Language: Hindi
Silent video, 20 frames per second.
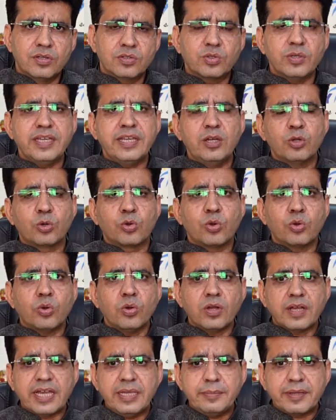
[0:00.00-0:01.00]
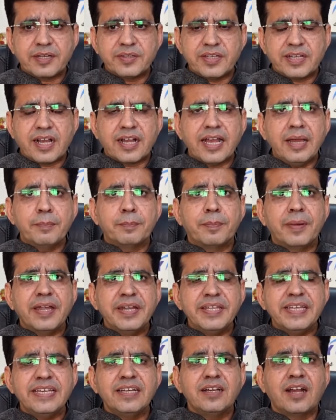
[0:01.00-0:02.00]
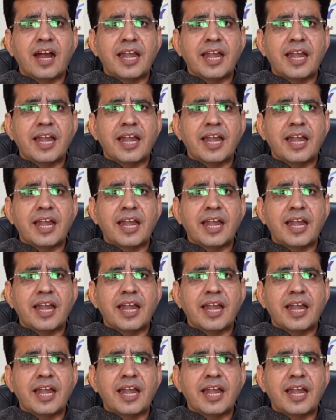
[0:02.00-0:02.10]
तो इन लोगों को कई बार देखा गया बड़ी